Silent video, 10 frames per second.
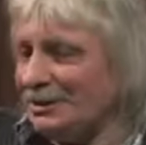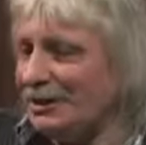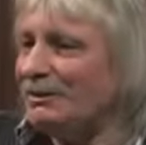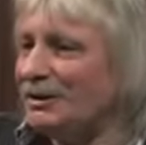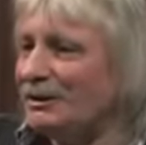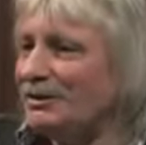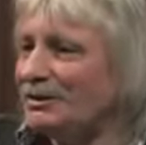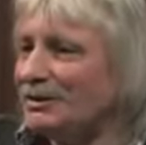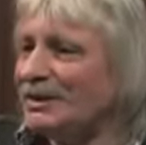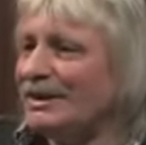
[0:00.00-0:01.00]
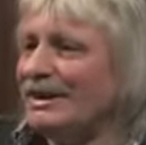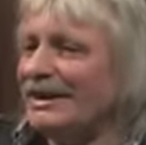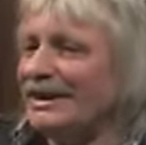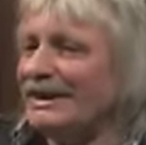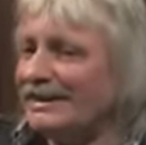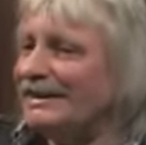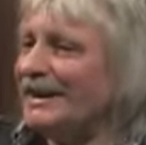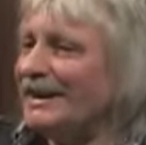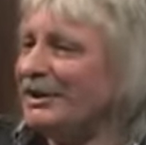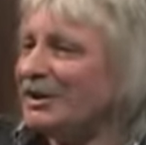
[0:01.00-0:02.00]
da stimme ich zu, es
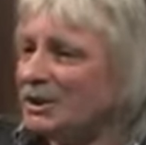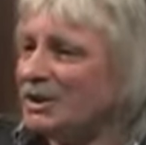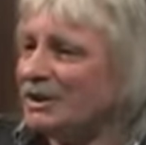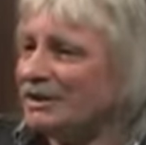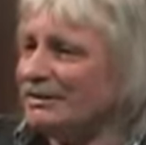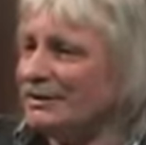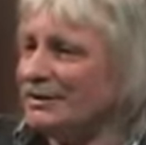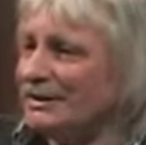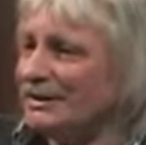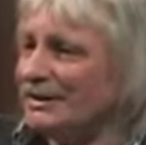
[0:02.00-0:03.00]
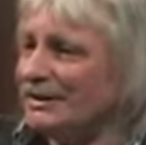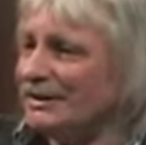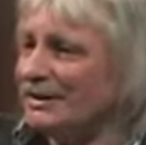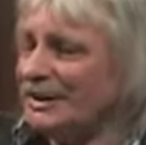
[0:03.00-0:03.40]
ist eine Chance für uns,